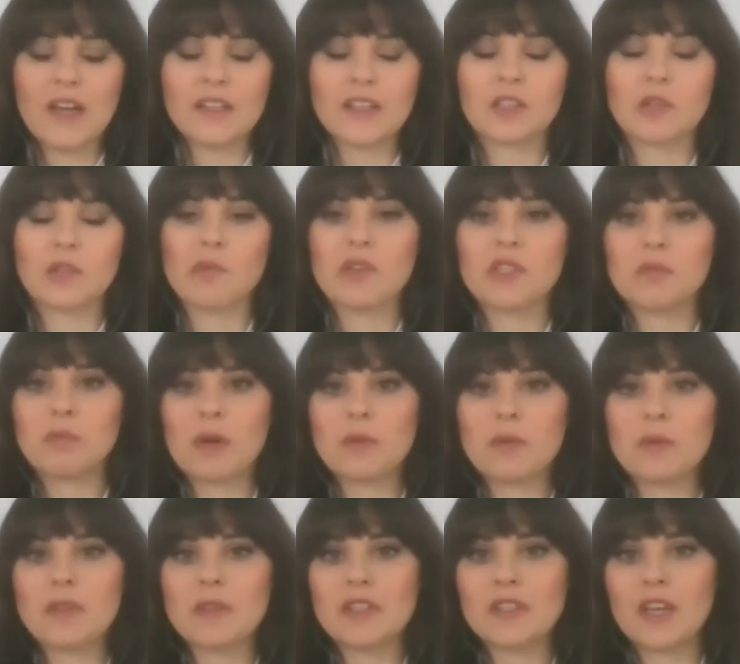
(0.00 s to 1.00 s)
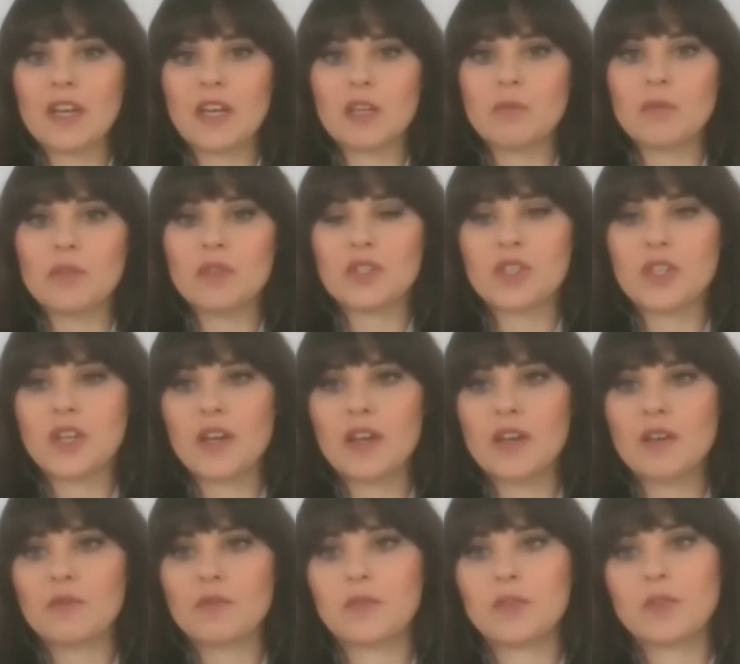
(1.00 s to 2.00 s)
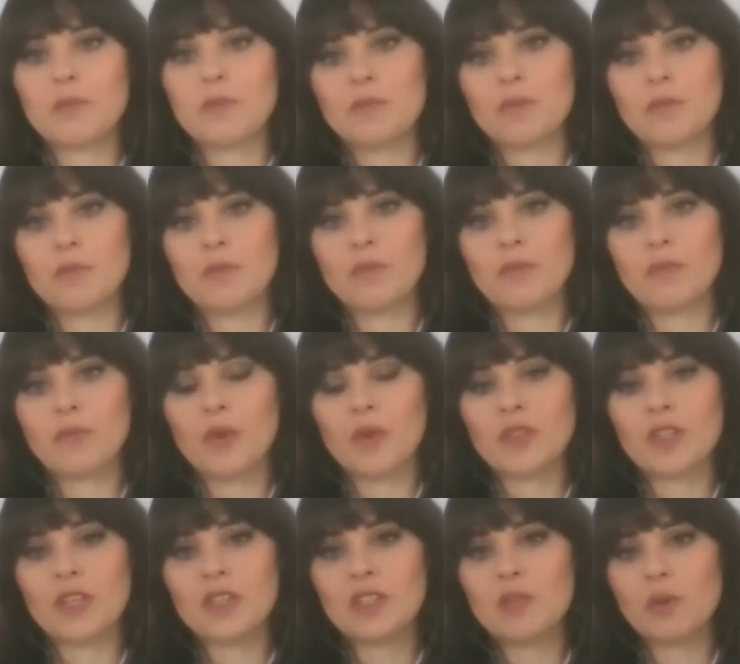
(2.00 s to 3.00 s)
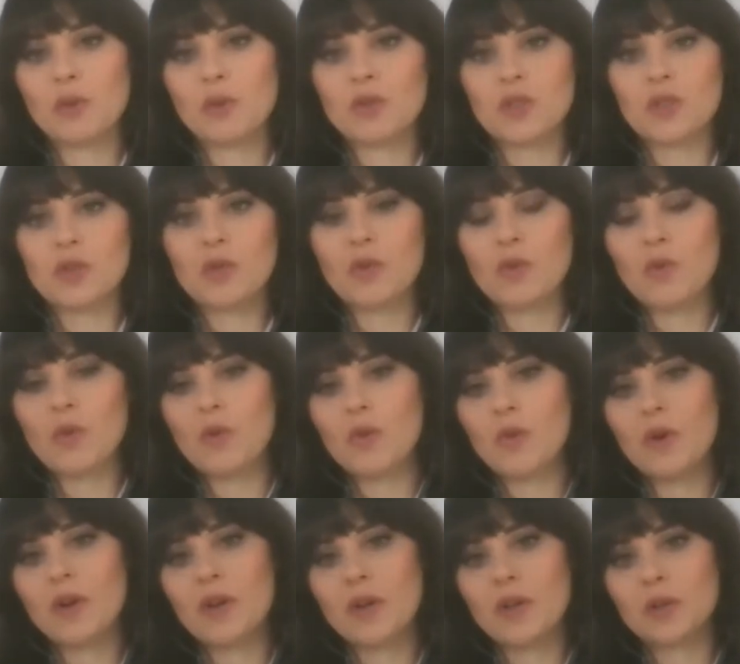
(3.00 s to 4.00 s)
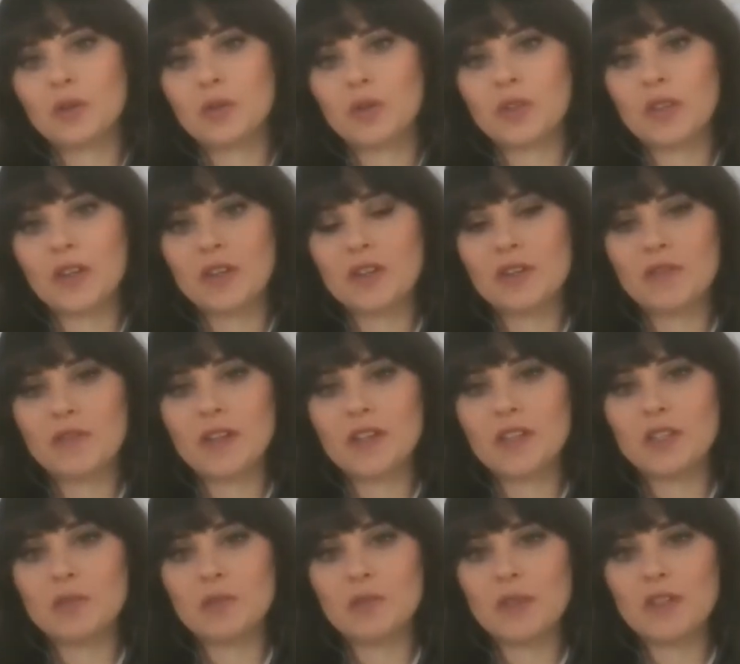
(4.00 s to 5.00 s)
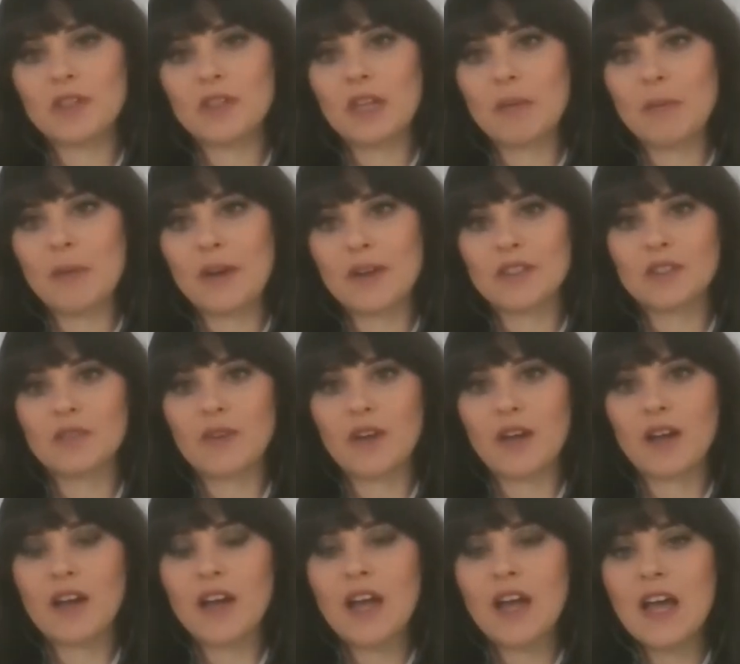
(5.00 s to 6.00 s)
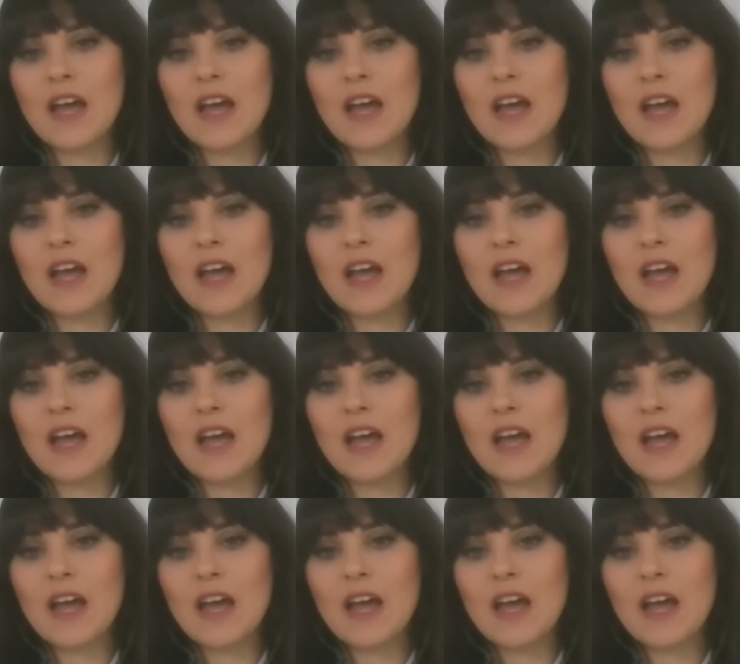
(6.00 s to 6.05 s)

Natomiast pamiętajmy, że w tym mm, ostatnim odcinku, który nagrywaliśmy dla Państwa,